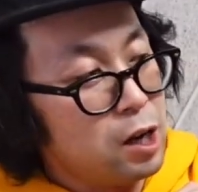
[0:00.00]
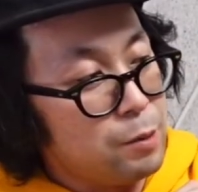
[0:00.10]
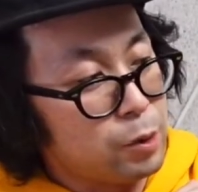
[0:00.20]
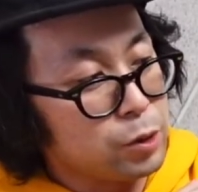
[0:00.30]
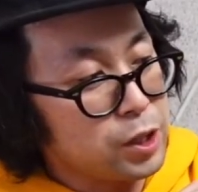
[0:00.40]

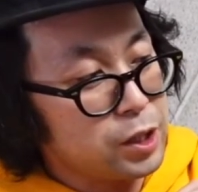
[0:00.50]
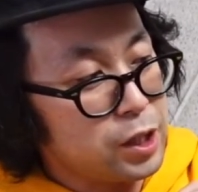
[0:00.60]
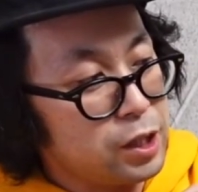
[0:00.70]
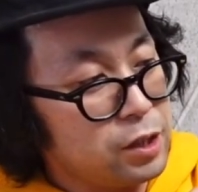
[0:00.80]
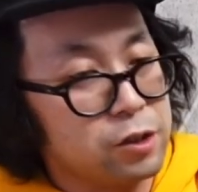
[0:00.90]
まあ、個人
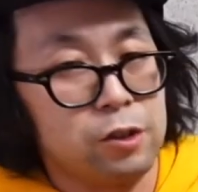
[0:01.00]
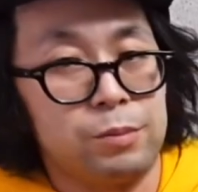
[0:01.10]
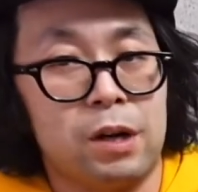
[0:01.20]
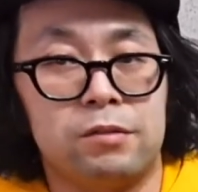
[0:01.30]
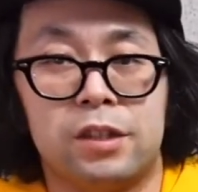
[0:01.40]
的にはその
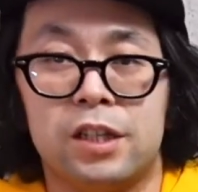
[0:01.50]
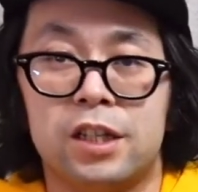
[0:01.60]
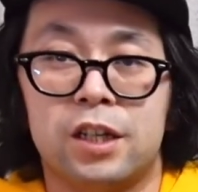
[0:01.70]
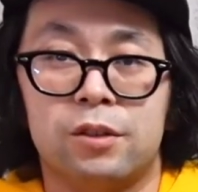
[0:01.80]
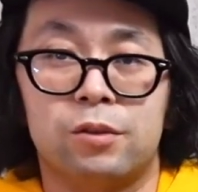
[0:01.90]

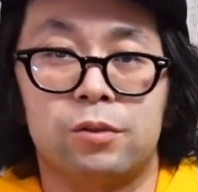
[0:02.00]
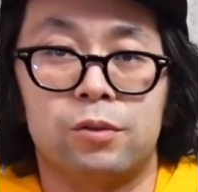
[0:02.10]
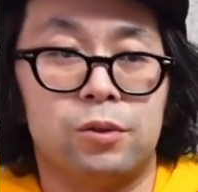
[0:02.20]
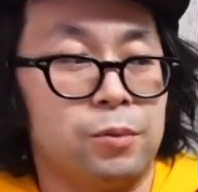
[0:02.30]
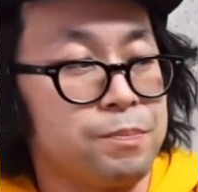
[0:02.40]
マウンテンジャケット
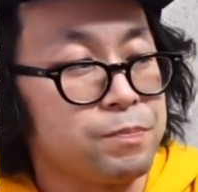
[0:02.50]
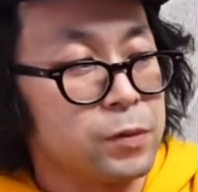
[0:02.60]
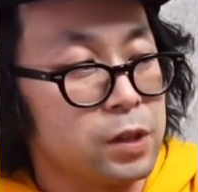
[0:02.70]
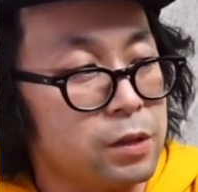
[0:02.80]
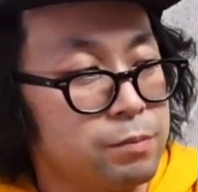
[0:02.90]
と、
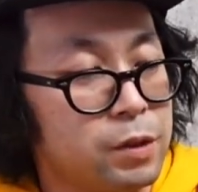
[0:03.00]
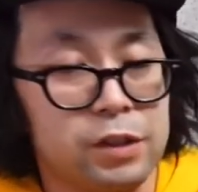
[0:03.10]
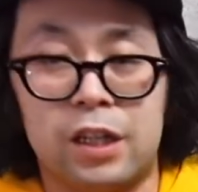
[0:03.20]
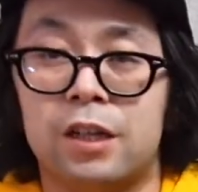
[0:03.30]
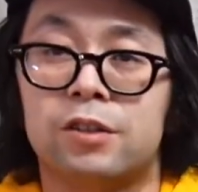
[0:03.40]

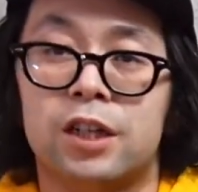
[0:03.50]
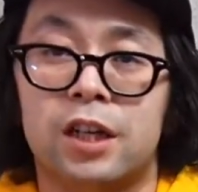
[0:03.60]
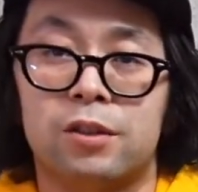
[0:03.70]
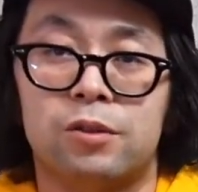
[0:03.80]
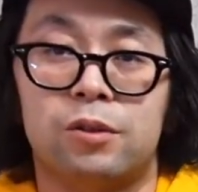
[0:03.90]

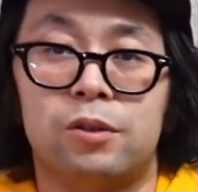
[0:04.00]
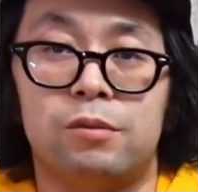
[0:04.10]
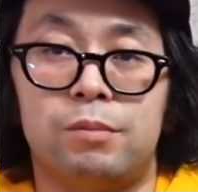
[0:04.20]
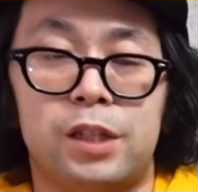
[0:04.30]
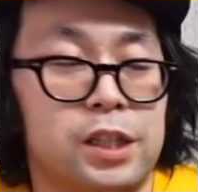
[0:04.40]
マウンテンライトジャケット、
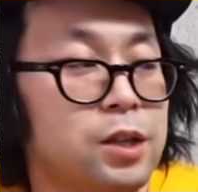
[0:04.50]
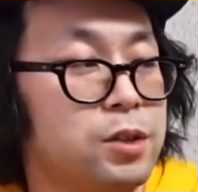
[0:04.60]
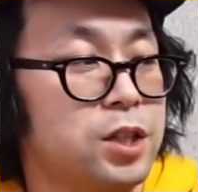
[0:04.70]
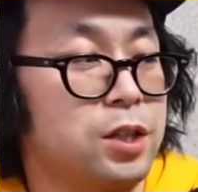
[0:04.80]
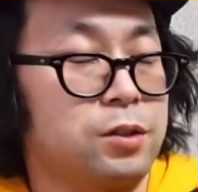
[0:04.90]
まあ、似たよう
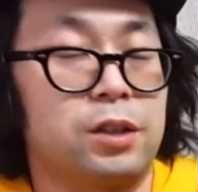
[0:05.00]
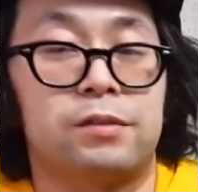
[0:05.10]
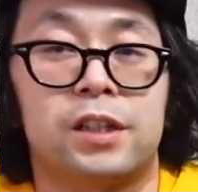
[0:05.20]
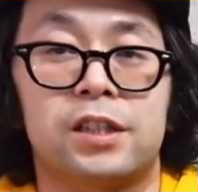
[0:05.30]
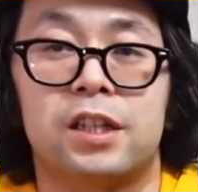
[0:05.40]
なジャケットが
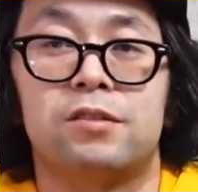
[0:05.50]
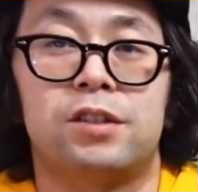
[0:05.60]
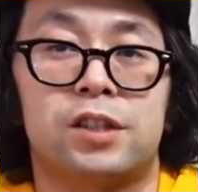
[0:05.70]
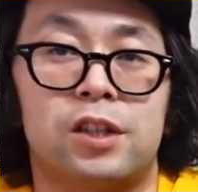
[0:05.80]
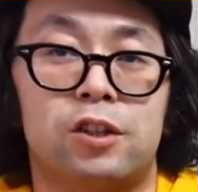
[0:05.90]
ふたつあるん
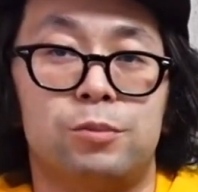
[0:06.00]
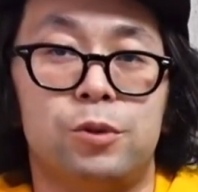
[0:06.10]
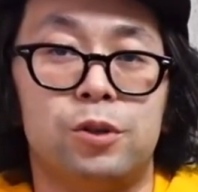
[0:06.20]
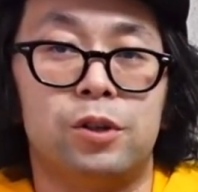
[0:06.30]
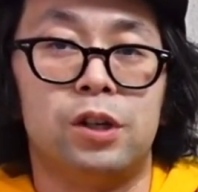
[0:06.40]
ですけれど
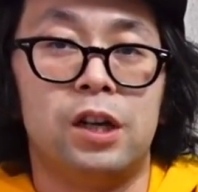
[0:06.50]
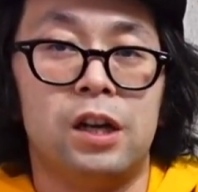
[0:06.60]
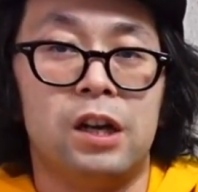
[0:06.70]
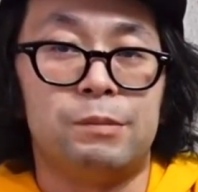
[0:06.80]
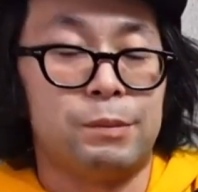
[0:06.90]
も、
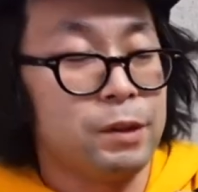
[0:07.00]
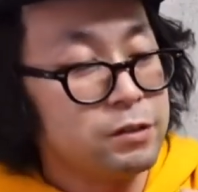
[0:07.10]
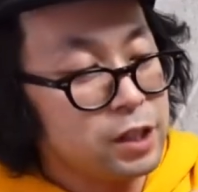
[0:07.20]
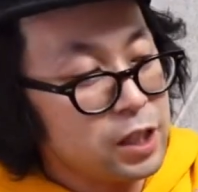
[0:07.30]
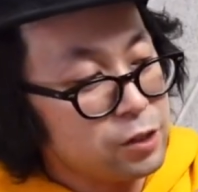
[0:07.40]

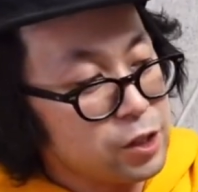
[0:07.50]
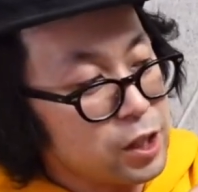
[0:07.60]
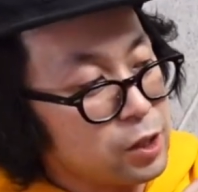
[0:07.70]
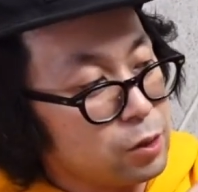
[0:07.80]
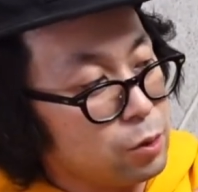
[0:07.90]

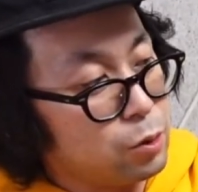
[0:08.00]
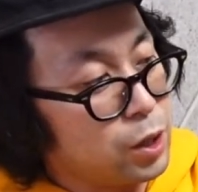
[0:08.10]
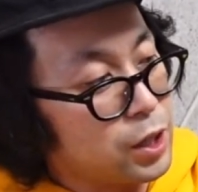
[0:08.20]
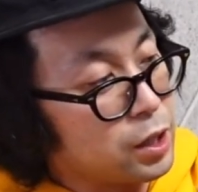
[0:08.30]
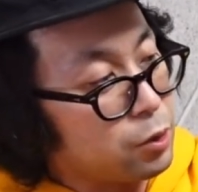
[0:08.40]
マウンテンライトジャケットの方
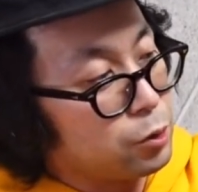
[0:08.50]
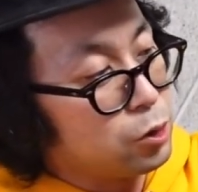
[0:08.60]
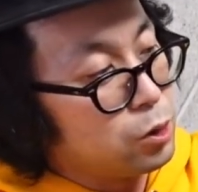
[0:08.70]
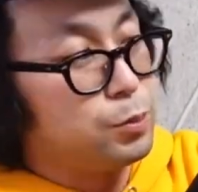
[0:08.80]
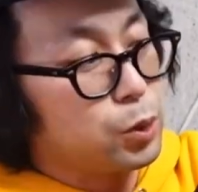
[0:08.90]
がなんかこ
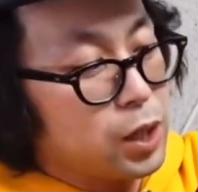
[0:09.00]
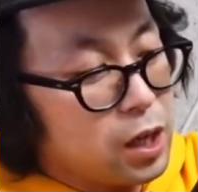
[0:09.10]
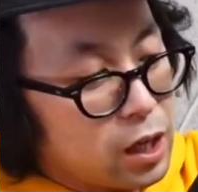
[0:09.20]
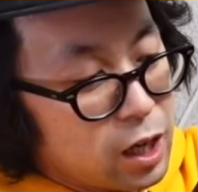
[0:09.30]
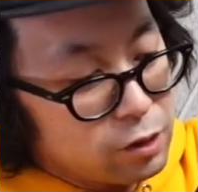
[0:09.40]
の
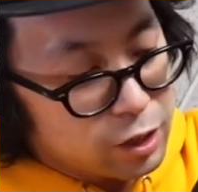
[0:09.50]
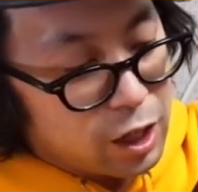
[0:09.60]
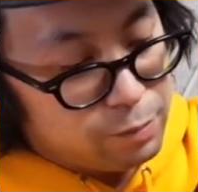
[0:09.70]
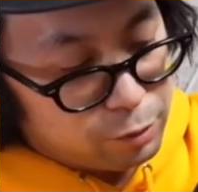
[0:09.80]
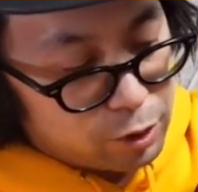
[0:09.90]
ボタンがある
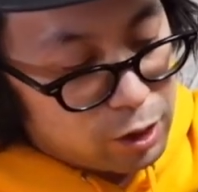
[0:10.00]
タイプ、